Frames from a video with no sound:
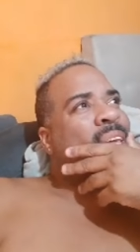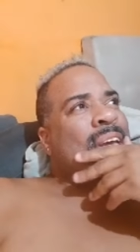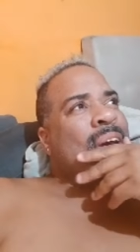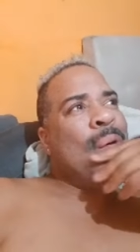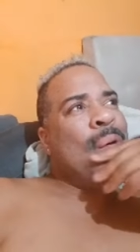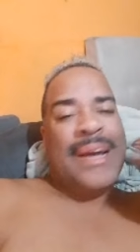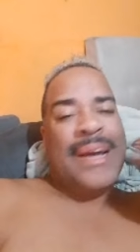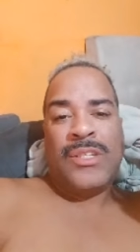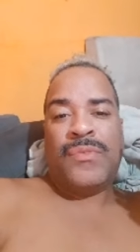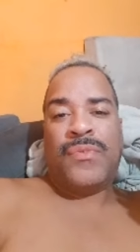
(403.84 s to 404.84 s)
olhar
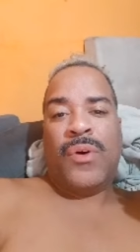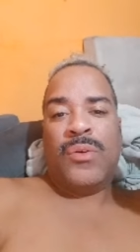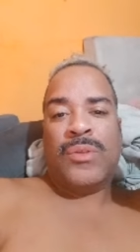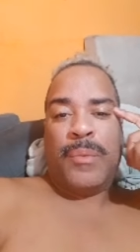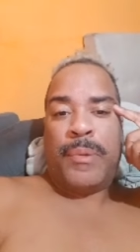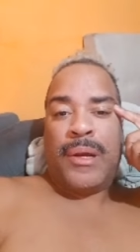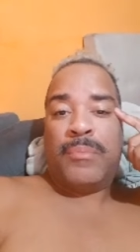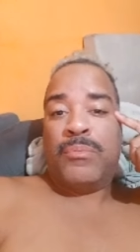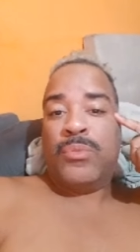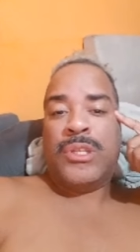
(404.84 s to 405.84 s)
de volta para
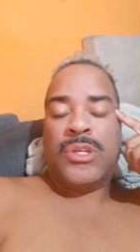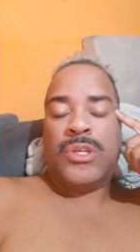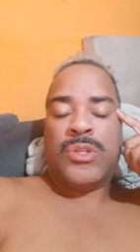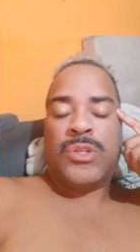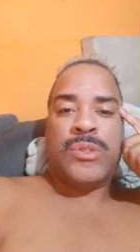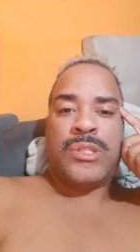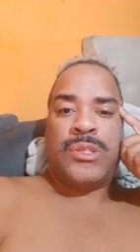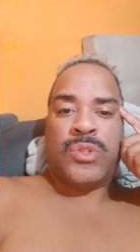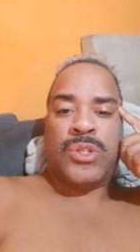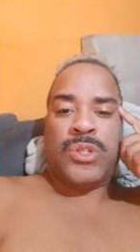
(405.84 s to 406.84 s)
muitas coisas que
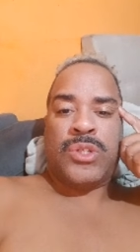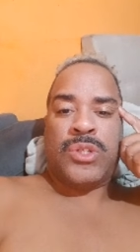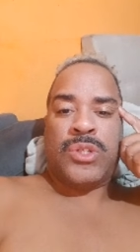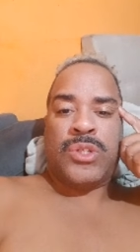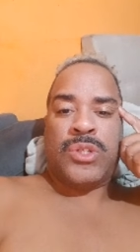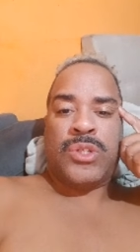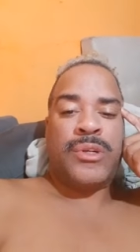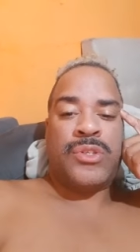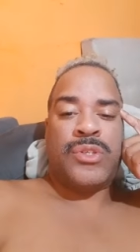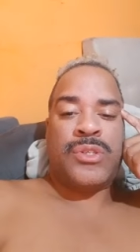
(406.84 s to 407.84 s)
eu já tinha feito
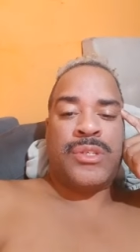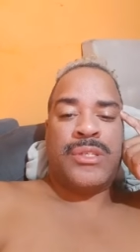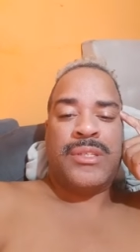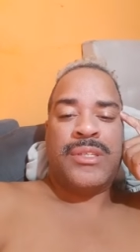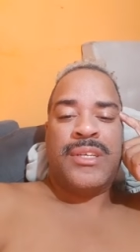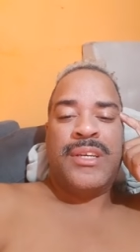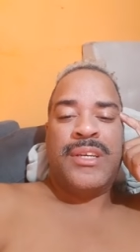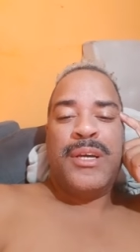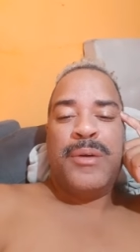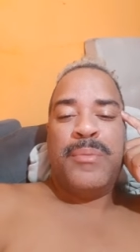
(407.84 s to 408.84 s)
antes, né?
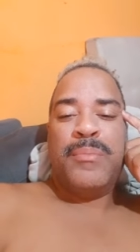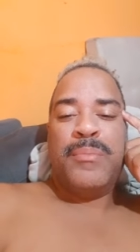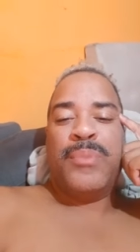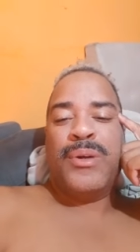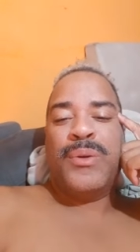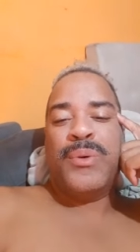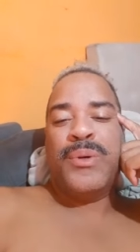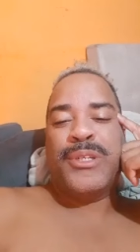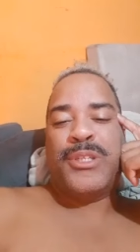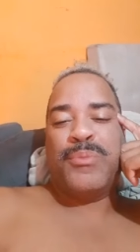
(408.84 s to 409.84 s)
Boa
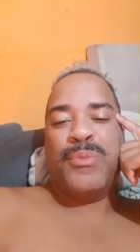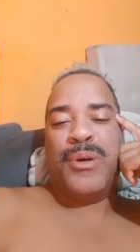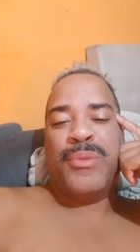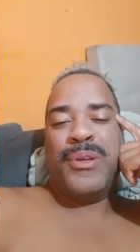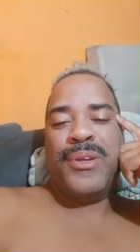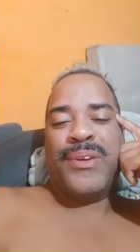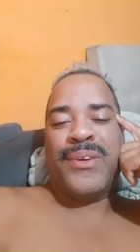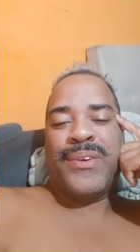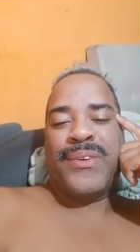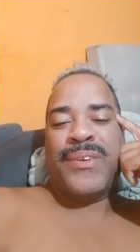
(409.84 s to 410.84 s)
noite, meu
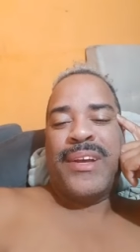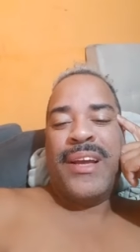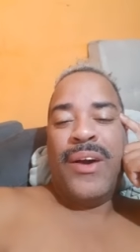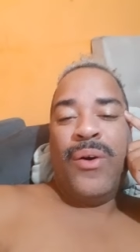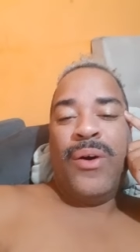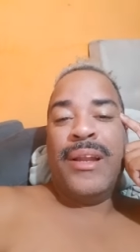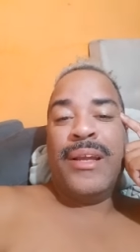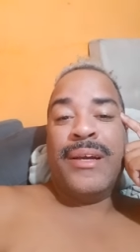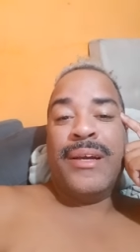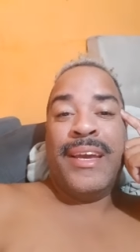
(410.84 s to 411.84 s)
amigo.
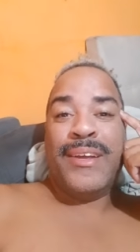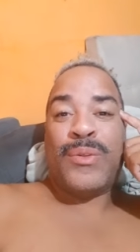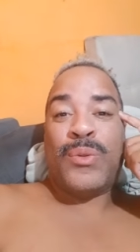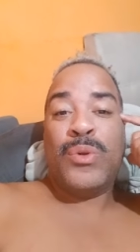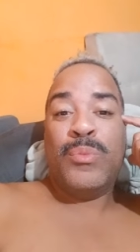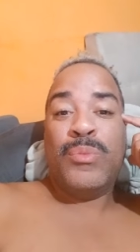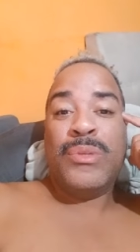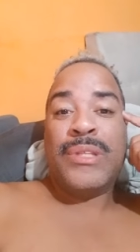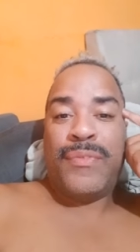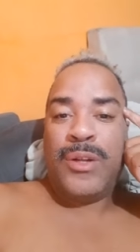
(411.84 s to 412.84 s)
Olha, é, todo mundo tá
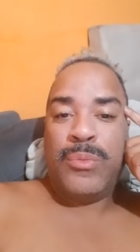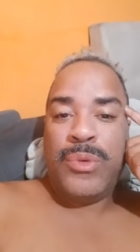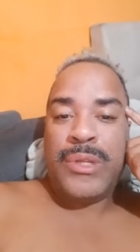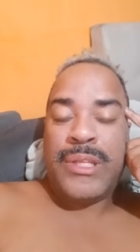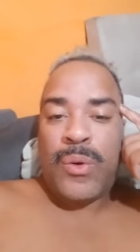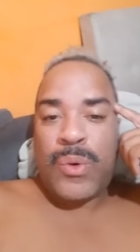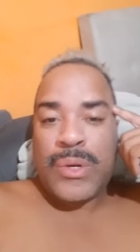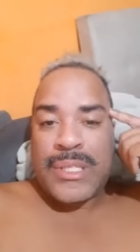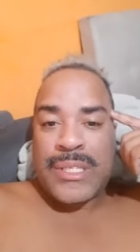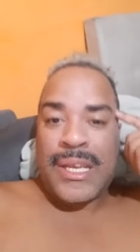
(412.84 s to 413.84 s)
falando muita
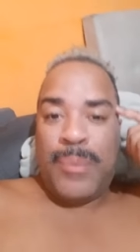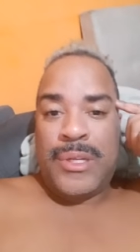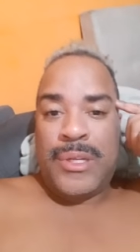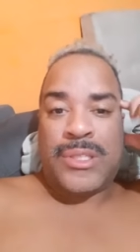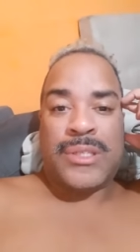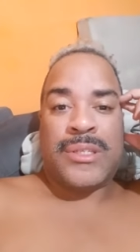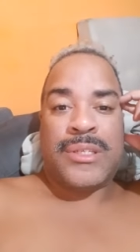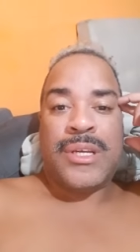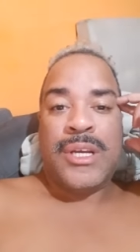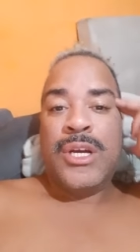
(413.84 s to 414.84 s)
coisa, sabe, Alexandre,
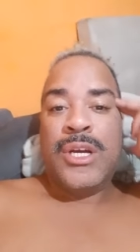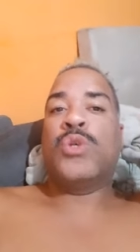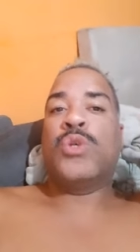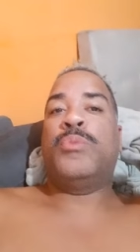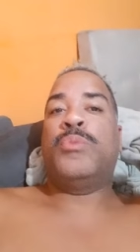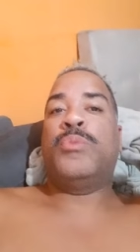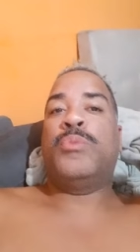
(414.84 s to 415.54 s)
sobre o